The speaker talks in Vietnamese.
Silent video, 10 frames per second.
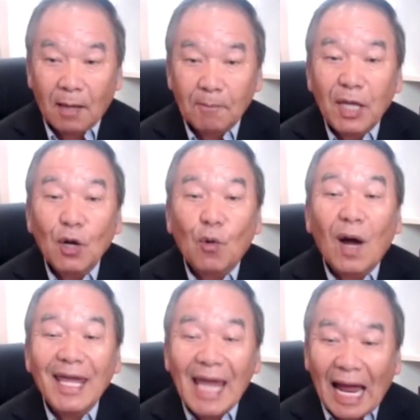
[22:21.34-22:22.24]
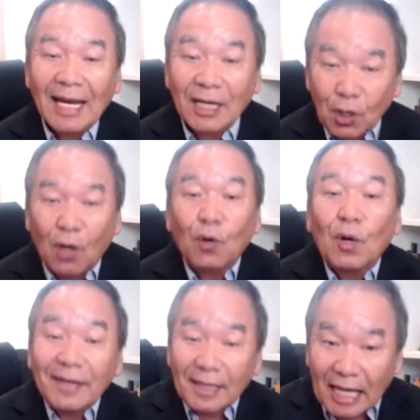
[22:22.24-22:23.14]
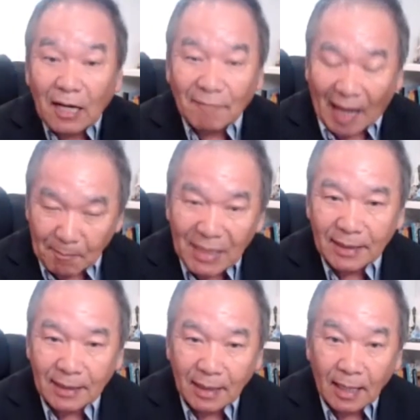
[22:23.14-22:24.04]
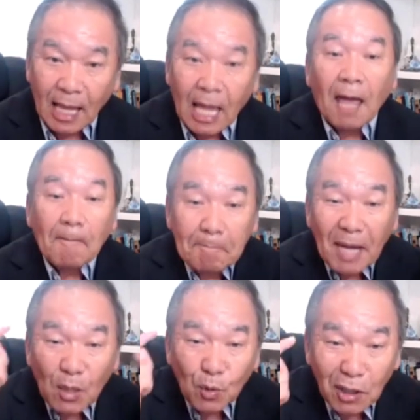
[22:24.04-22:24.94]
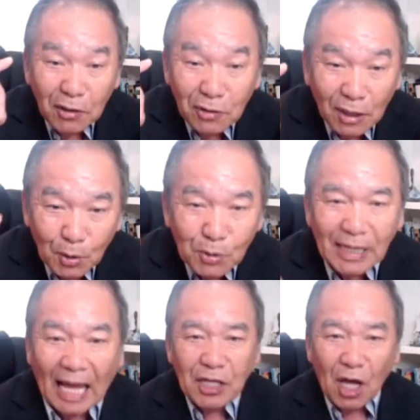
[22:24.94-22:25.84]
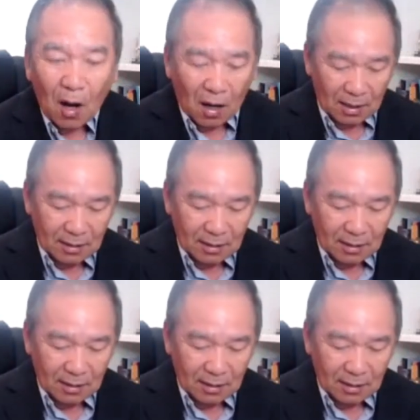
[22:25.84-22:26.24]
bây giờ vậy hải năng đó luôn để tên nó bạn mình bé luôn lưu cho tôi xã giờ